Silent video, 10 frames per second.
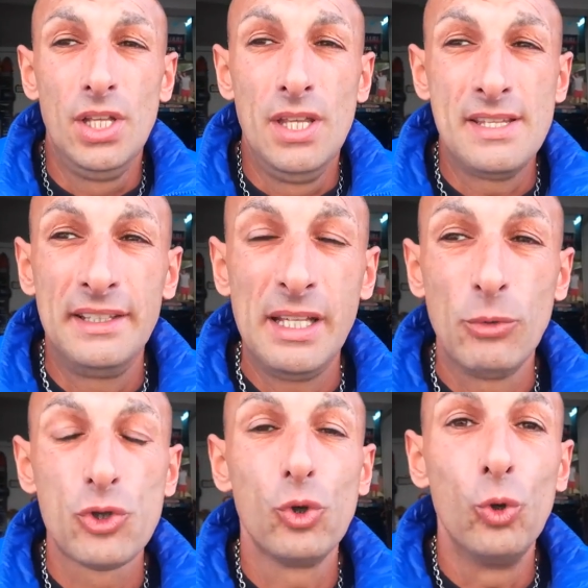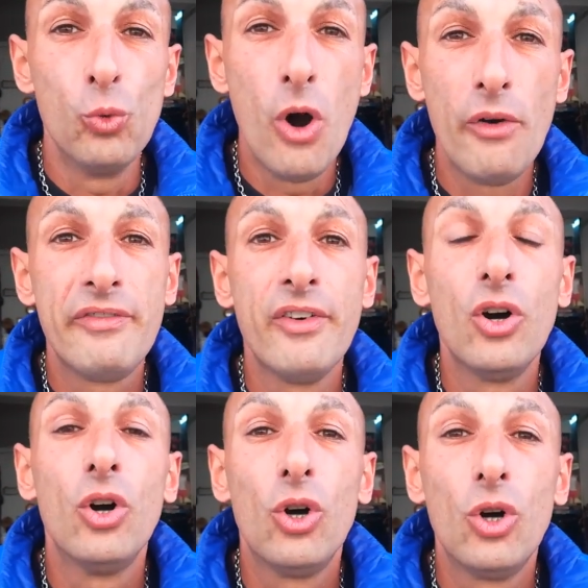Se andiamo sul
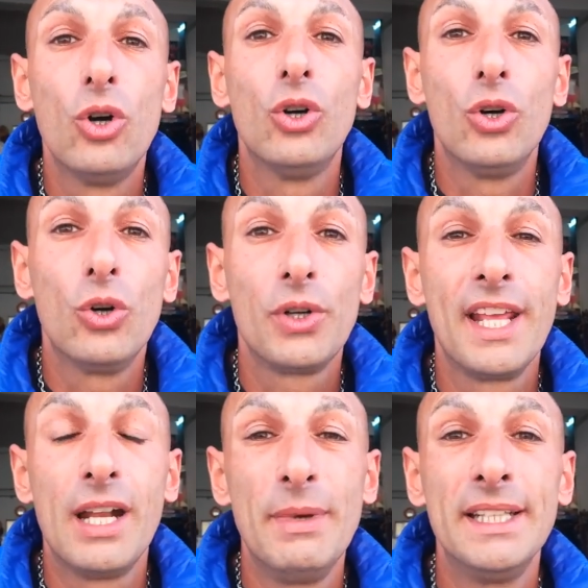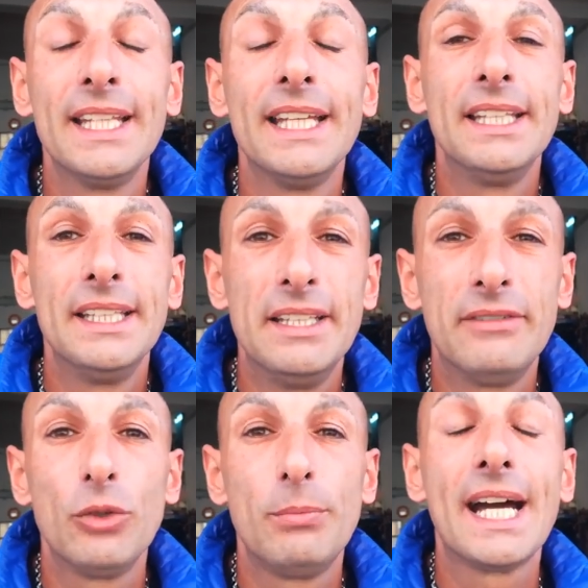nuovo chiaramente
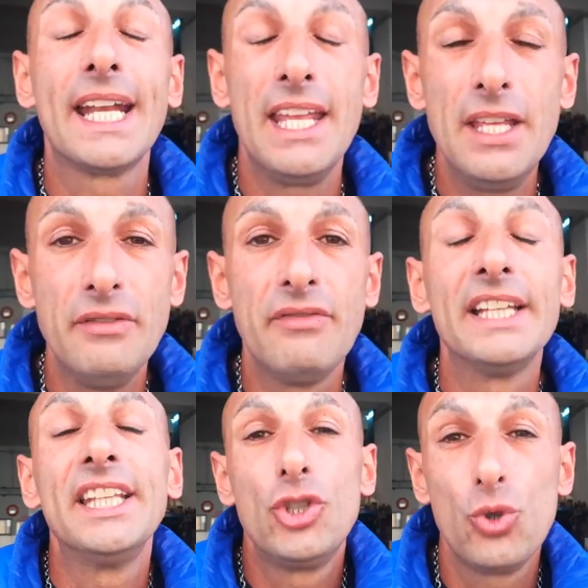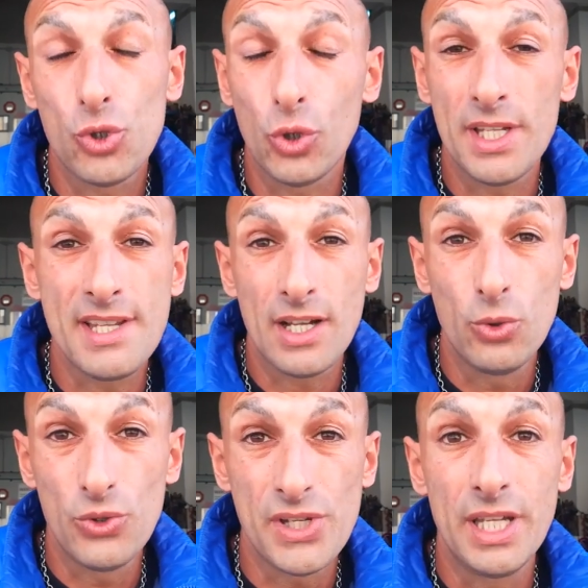devono pagare IVA ed è giusto che sia
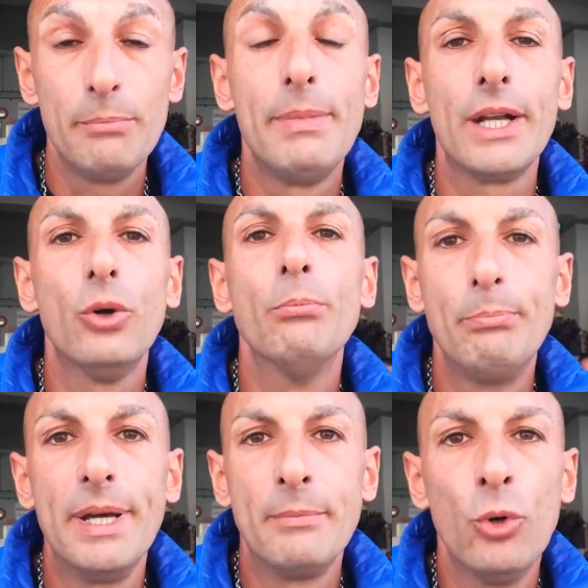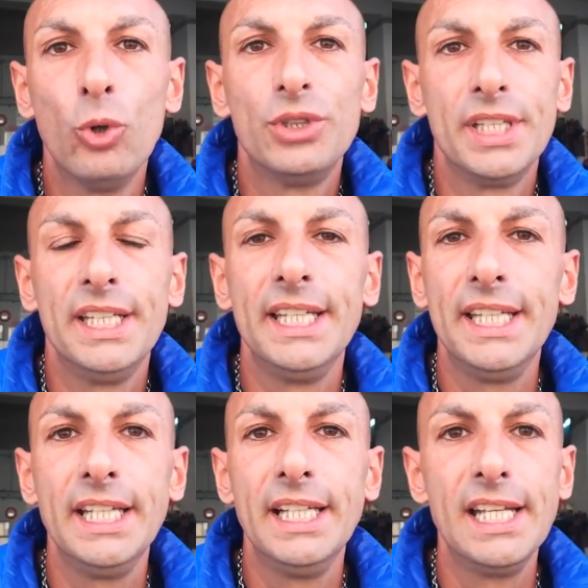così, però per molti
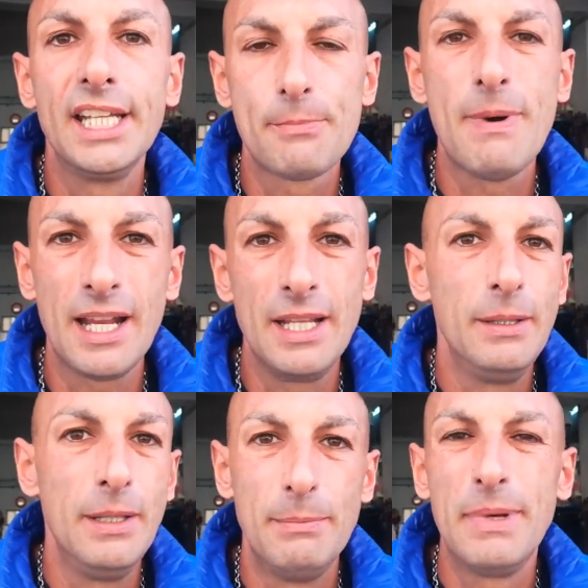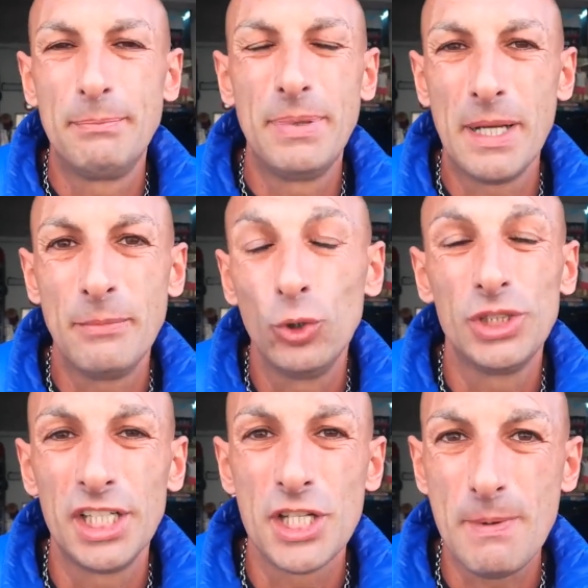il, rispar- per, per molti
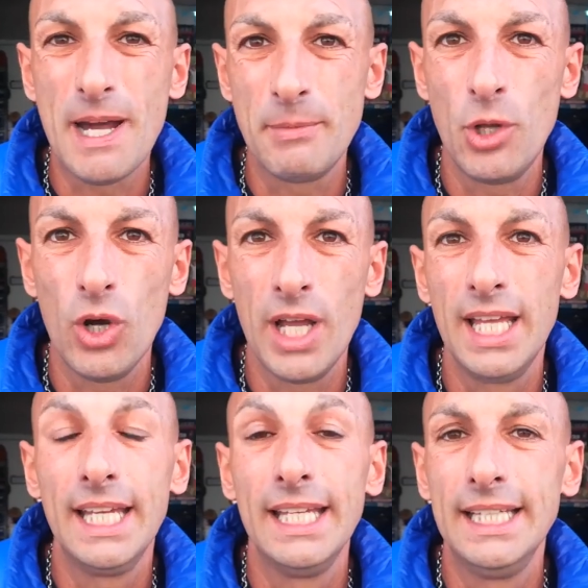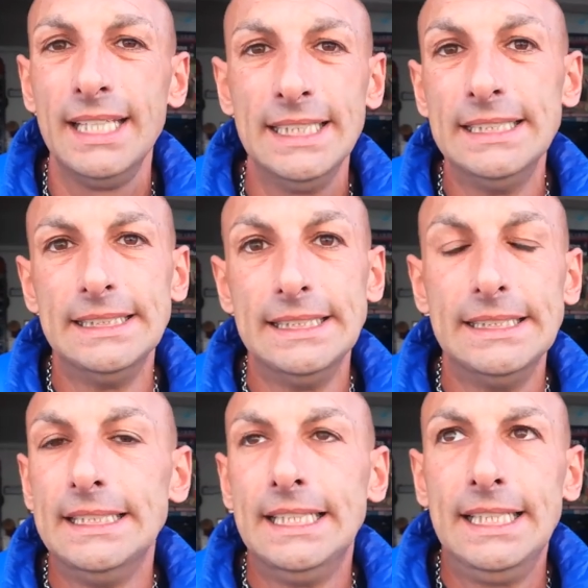il risparmio è,
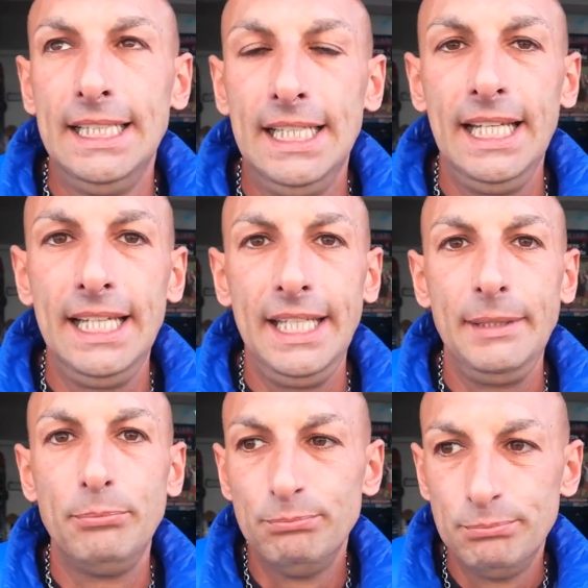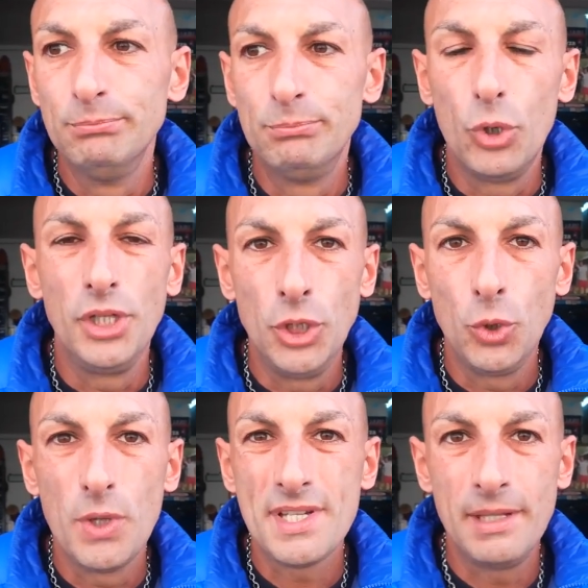è poi in
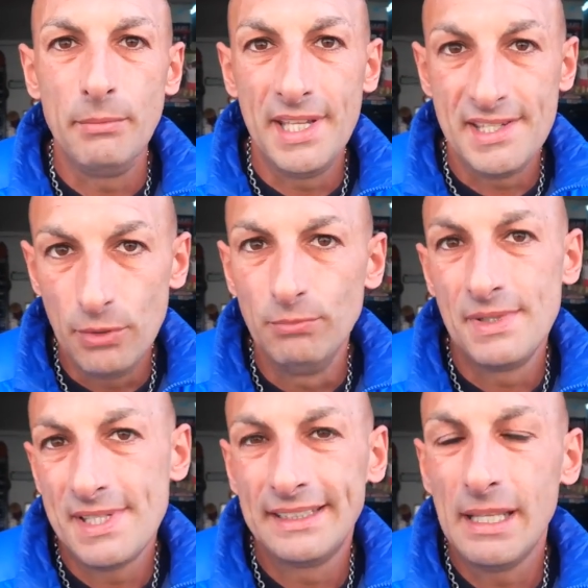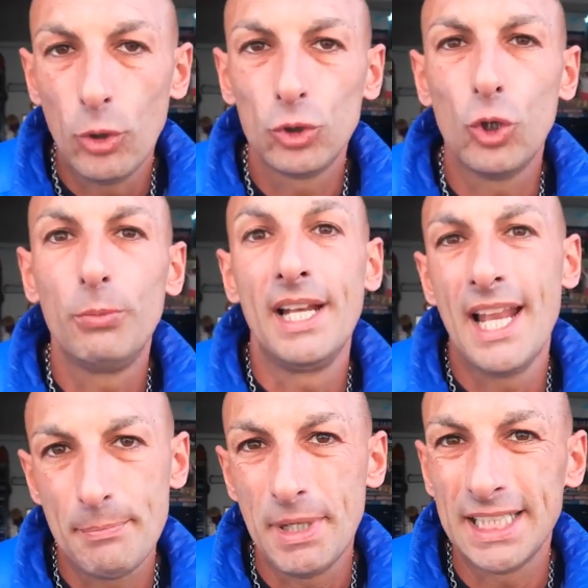questi mesi, settembre-ottobre, le
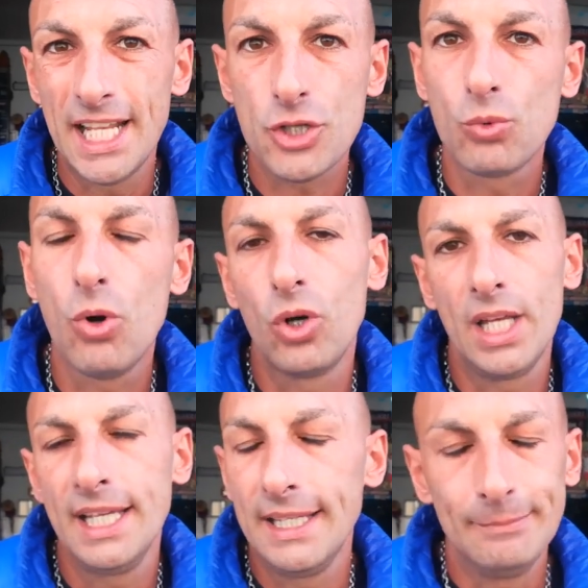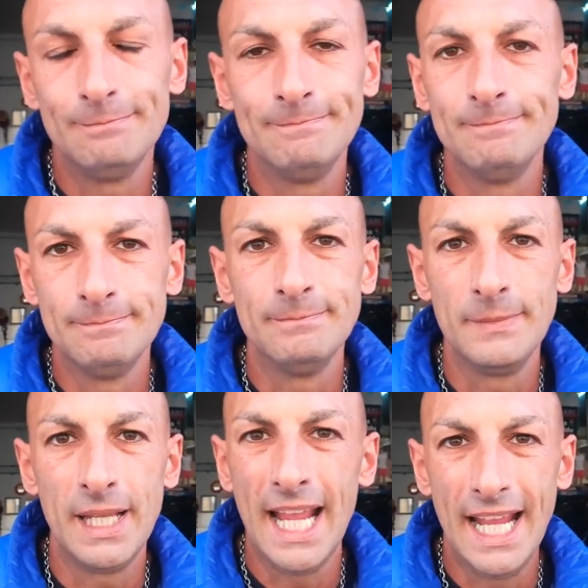aperte le scuole mm,
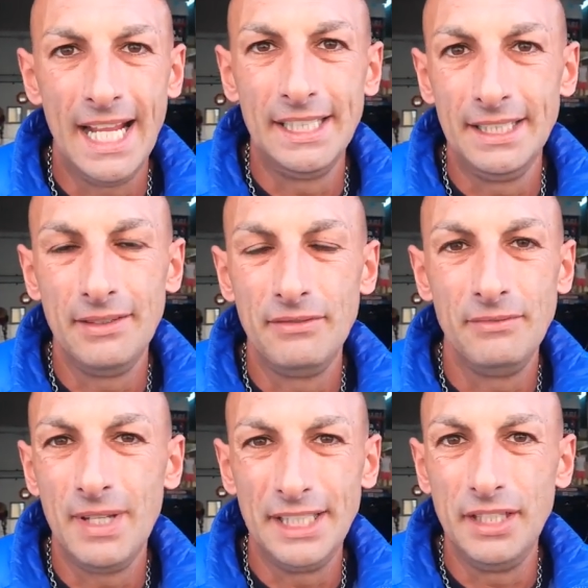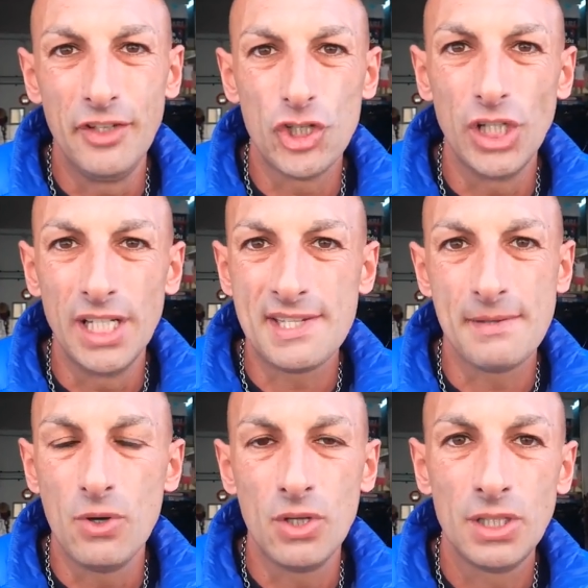è, è
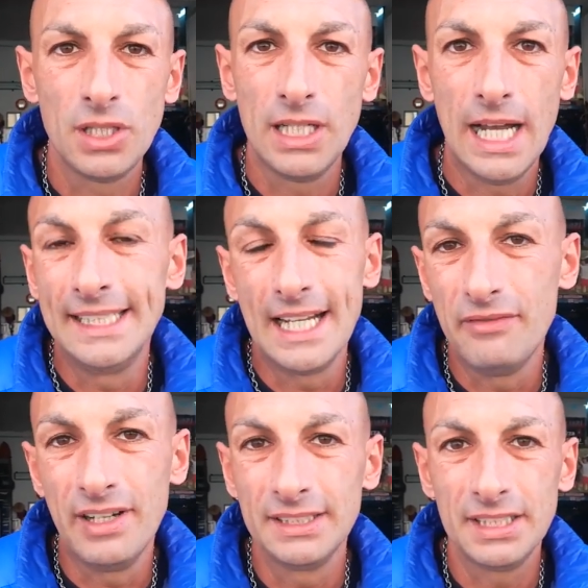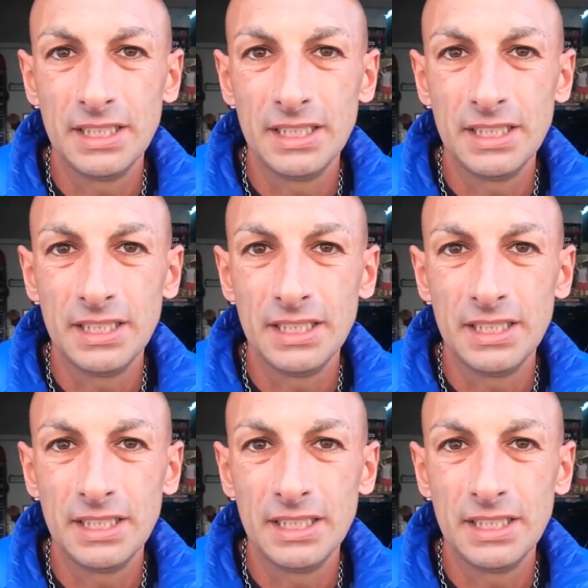difficilissimo andare avanti